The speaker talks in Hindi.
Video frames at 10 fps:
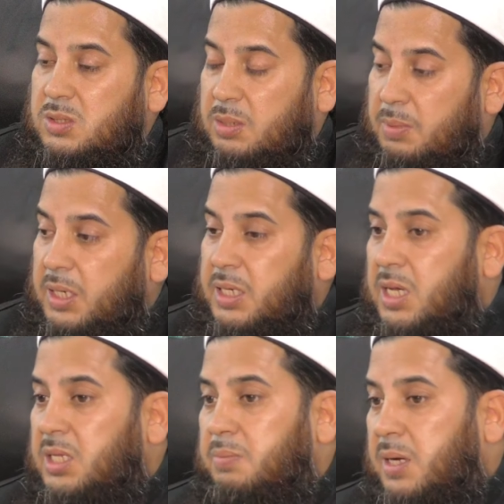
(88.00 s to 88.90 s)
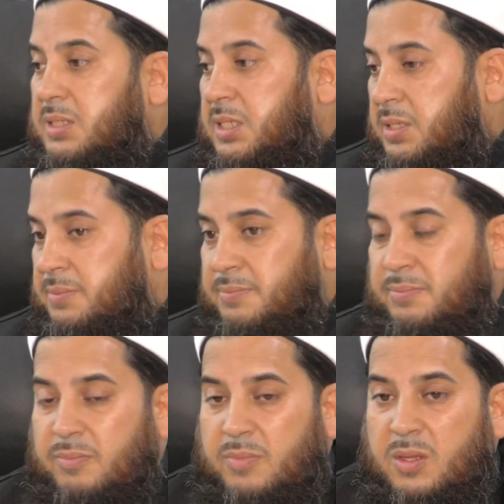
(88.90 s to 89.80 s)
ज़माने के अतबार से
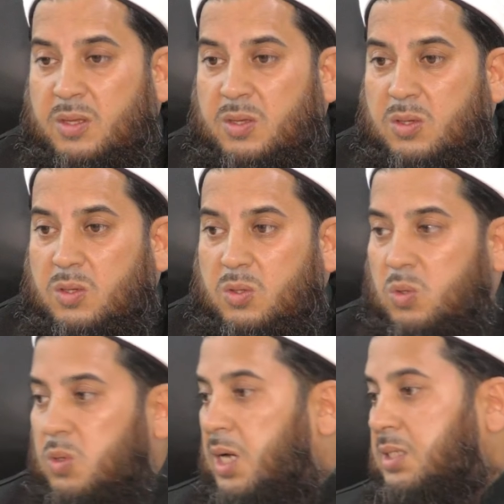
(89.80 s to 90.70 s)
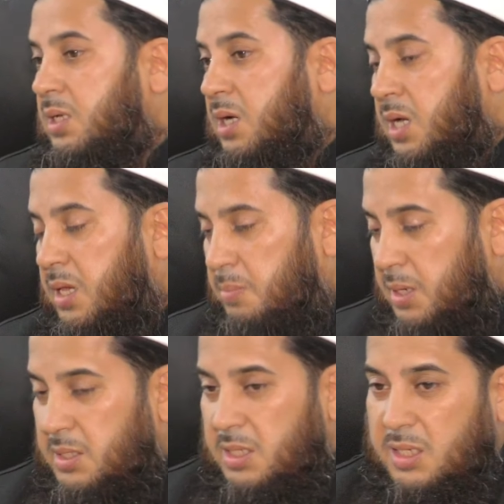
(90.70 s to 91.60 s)
लोग आते आगे
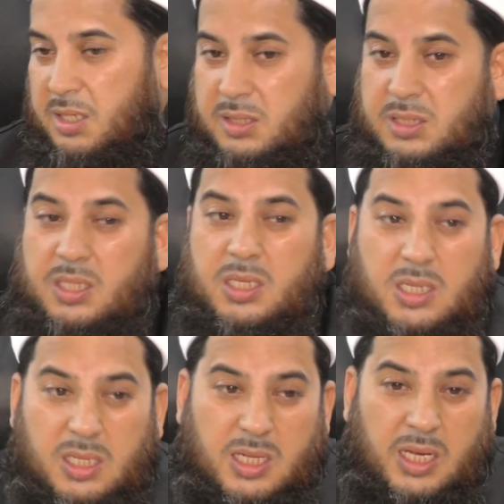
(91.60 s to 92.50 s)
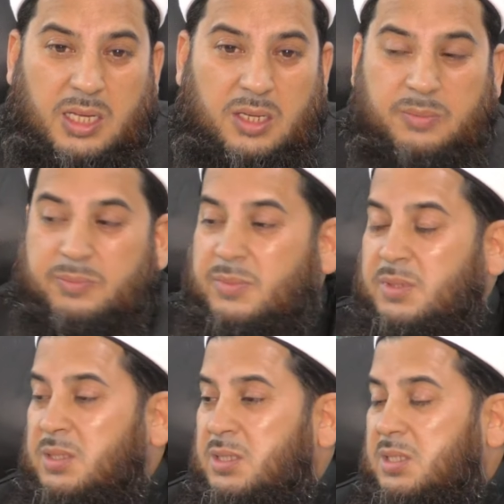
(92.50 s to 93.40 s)
बढ़ते गए जदीदियत आई
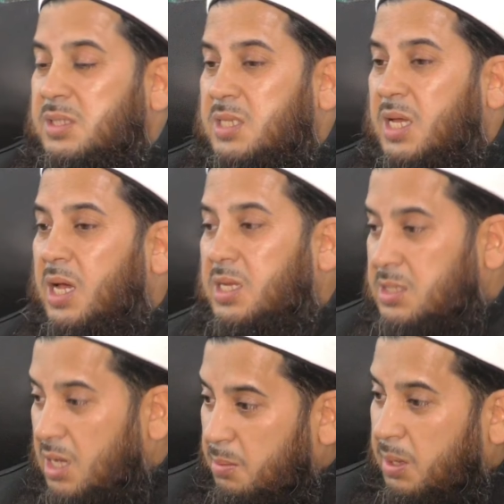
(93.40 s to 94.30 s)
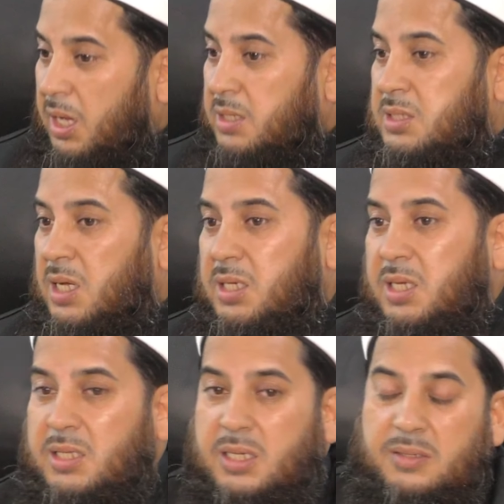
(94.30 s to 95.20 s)
नया निज़ाम आया
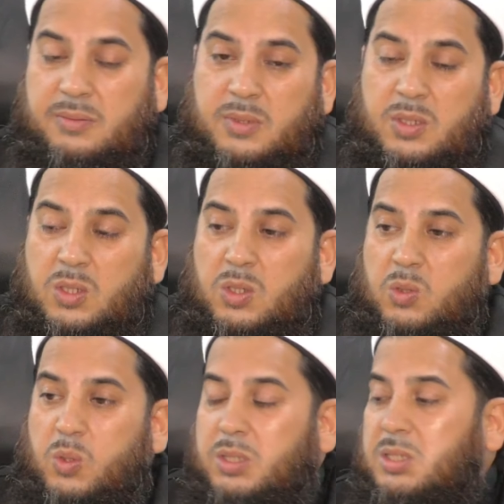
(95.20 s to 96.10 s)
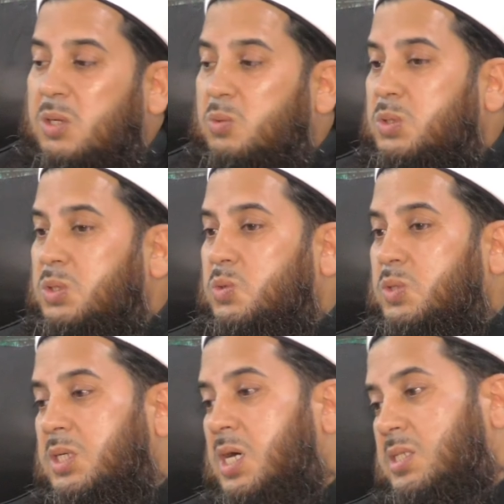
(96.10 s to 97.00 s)
इंसान के अंदर तो इंसान उन चीज़ों
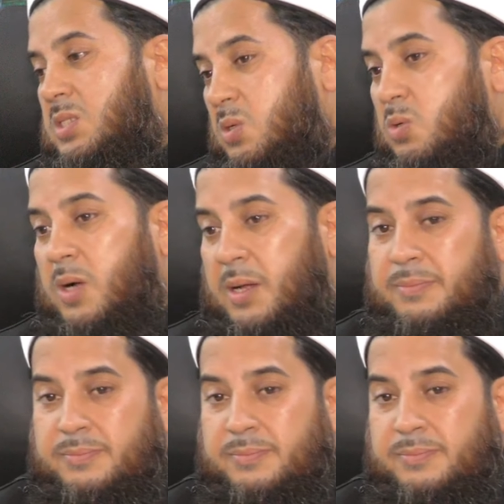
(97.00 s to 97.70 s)
से कासिर हुआ